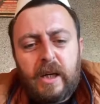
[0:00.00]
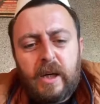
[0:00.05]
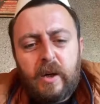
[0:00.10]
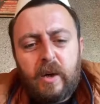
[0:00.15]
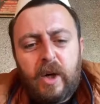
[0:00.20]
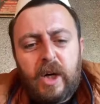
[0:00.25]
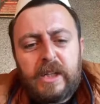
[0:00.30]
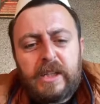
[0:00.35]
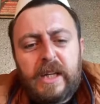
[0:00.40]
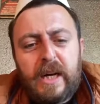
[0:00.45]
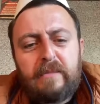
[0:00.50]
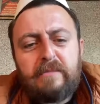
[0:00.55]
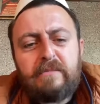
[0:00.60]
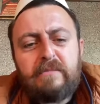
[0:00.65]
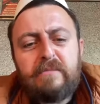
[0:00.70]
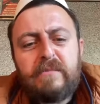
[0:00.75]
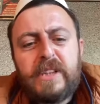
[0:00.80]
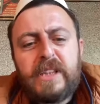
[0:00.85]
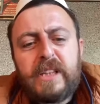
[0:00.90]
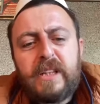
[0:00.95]
Hocam
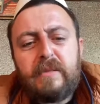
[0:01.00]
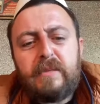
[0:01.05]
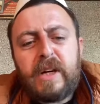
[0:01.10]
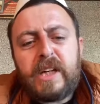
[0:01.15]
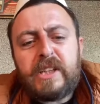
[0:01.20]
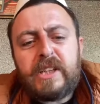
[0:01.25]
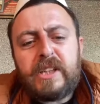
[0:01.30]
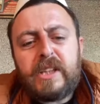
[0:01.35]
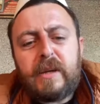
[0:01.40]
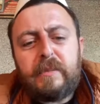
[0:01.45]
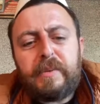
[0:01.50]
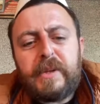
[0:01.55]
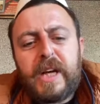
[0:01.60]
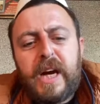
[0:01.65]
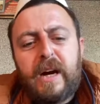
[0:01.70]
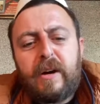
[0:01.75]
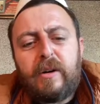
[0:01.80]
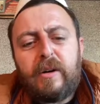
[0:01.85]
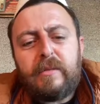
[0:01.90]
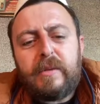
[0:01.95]
yılbaşına
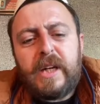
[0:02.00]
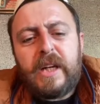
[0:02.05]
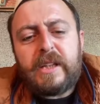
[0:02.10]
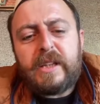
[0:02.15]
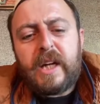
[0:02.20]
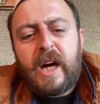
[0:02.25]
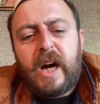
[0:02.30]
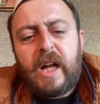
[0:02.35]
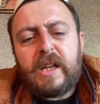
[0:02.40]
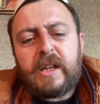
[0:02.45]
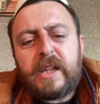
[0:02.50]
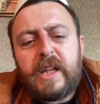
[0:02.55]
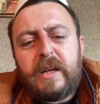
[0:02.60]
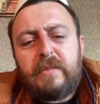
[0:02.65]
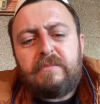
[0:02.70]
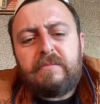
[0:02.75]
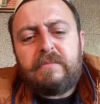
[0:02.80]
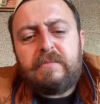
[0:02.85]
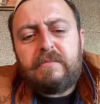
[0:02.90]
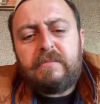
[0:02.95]
piyango bileti
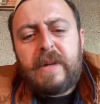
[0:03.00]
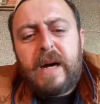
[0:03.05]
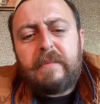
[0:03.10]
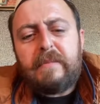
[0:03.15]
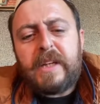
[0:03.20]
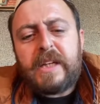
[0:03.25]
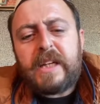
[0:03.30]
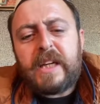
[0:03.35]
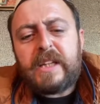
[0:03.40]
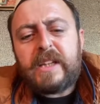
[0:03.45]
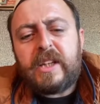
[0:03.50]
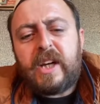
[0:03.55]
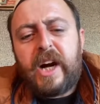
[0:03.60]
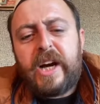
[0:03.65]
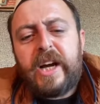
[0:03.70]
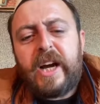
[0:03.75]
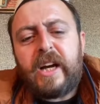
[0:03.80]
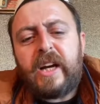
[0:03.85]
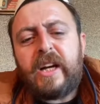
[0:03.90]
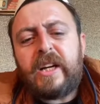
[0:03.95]
aldım. Memleketin
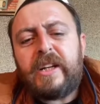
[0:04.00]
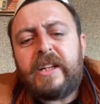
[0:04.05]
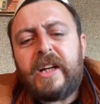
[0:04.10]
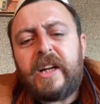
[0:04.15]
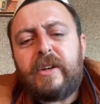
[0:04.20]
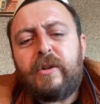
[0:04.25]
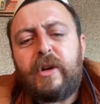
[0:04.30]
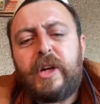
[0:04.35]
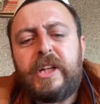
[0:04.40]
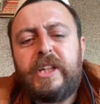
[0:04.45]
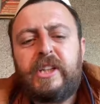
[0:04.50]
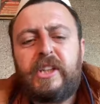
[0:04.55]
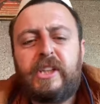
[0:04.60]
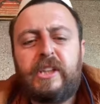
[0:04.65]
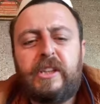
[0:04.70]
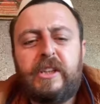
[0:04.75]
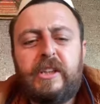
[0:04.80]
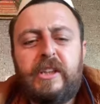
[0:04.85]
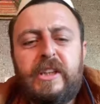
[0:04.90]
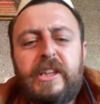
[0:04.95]
ayarlarıyla
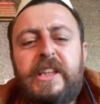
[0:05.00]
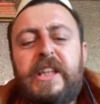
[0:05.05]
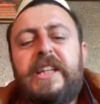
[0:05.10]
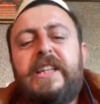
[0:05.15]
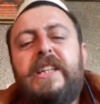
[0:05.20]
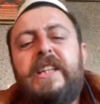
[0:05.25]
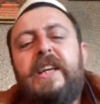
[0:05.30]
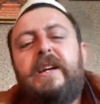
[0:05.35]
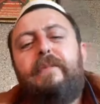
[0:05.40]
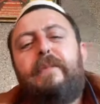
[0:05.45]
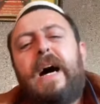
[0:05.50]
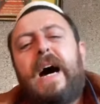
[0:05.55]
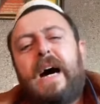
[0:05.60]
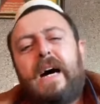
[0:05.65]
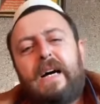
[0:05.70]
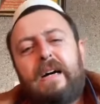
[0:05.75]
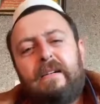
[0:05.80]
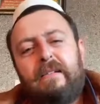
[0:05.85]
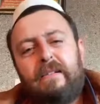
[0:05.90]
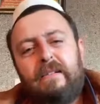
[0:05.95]
oynayacaksın. Şimdi bak.
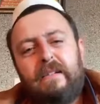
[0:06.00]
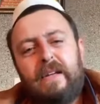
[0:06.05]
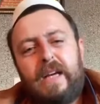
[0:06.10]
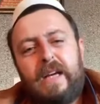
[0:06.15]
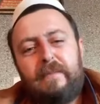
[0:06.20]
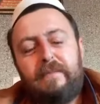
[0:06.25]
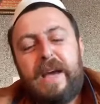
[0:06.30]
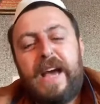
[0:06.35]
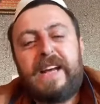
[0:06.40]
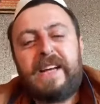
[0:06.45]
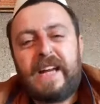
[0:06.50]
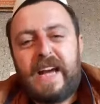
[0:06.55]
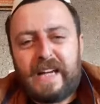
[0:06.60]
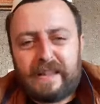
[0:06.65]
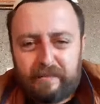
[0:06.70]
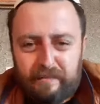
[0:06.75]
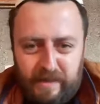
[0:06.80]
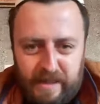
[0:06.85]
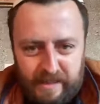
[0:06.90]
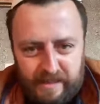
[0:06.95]
Beni
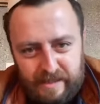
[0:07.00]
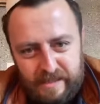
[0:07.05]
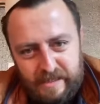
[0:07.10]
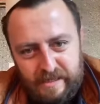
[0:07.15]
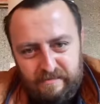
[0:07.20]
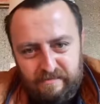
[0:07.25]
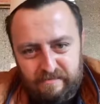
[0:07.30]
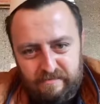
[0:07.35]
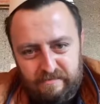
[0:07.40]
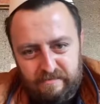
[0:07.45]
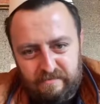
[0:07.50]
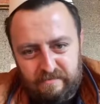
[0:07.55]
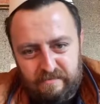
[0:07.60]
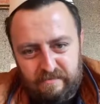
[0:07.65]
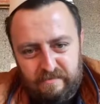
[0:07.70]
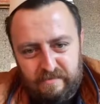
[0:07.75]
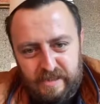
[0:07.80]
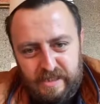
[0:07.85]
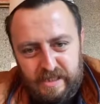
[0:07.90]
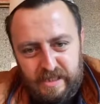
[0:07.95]
etmeyin ya.
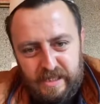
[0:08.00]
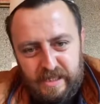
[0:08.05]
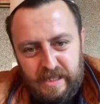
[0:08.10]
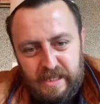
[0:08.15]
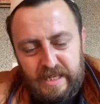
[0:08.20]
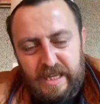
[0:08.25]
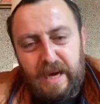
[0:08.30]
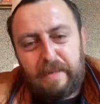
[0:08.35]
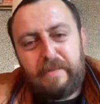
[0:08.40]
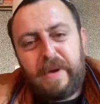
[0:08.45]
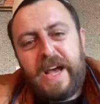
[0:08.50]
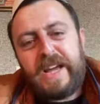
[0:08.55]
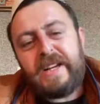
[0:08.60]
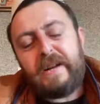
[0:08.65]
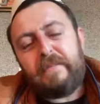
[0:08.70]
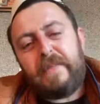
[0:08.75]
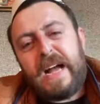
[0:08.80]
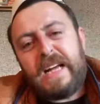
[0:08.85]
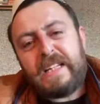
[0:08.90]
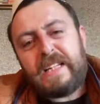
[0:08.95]
Ya
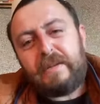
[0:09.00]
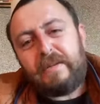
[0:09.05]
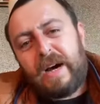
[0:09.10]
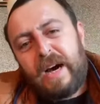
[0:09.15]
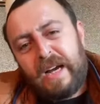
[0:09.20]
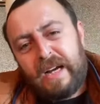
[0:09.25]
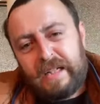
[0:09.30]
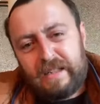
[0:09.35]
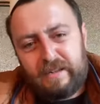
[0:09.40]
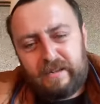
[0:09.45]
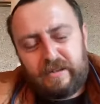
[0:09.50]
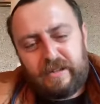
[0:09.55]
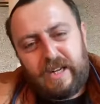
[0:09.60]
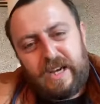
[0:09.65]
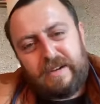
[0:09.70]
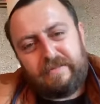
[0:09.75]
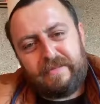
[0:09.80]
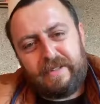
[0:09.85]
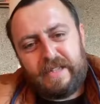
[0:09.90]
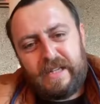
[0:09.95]
beni, ben kime anlatıyorsun
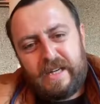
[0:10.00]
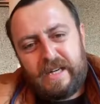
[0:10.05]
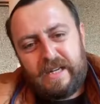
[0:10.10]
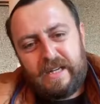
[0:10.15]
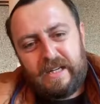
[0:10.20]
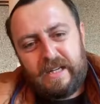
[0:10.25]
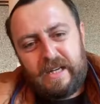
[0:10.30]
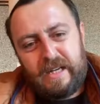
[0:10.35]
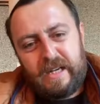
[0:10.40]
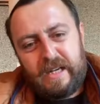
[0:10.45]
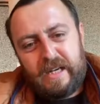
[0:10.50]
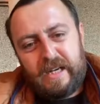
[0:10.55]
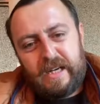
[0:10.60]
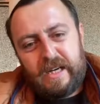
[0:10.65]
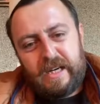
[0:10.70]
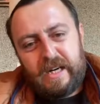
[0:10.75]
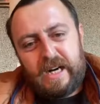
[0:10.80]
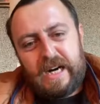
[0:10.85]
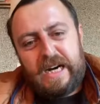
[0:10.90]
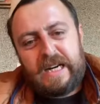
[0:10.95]
abi ya?
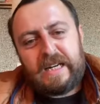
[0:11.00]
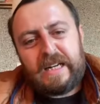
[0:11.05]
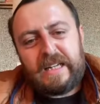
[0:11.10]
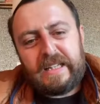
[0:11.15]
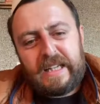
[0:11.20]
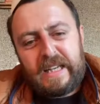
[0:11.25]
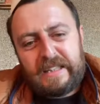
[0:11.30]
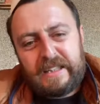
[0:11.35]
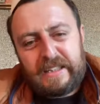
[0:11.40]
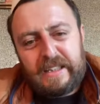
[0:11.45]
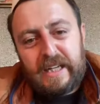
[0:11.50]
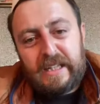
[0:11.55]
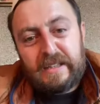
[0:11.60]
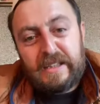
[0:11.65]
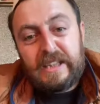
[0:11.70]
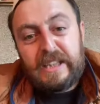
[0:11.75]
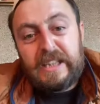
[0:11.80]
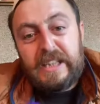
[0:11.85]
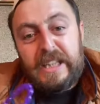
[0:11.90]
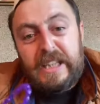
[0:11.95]
Arkadaşlar
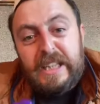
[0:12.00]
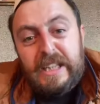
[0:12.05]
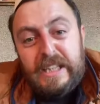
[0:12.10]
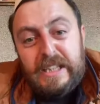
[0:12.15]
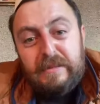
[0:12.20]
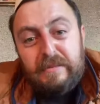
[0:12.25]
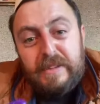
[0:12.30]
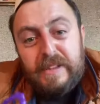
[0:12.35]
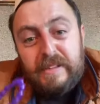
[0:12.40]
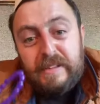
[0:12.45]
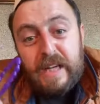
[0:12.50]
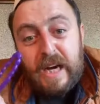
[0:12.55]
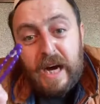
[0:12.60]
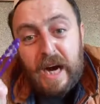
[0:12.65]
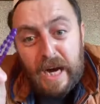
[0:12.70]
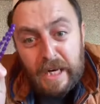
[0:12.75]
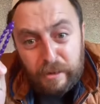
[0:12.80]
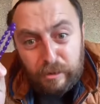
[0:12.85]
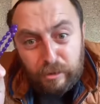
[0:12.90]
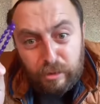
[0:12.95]
dinimizde
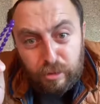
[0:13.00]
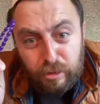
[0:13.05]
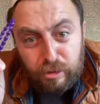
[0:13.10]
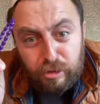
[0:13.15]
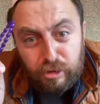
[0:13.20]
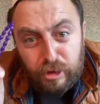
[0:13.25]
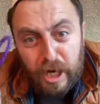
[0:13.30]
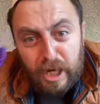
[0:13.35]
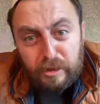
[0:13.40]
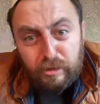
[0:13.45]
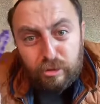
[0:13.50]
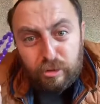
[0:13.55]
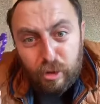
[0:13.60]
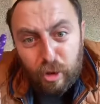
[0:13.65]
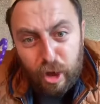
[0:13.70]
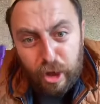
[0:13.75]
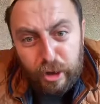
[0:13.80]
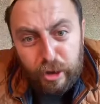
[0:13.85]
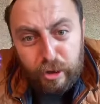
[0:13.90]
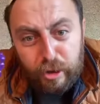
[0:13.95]
her türlü şans
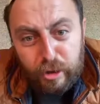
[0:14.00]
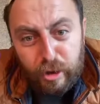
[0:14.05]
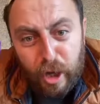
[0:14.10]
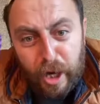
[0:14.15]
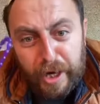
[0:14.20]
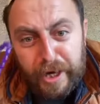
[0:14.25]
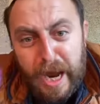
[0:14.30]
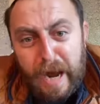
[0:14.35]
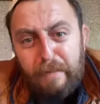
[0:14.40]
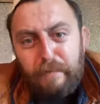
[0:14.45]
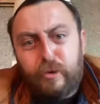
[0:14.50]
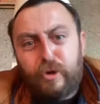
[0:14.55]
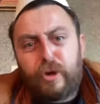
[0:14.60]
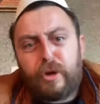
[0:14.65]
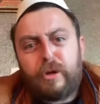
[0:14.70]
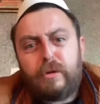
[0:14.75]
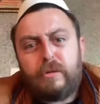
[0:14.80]
oyunu haramdı.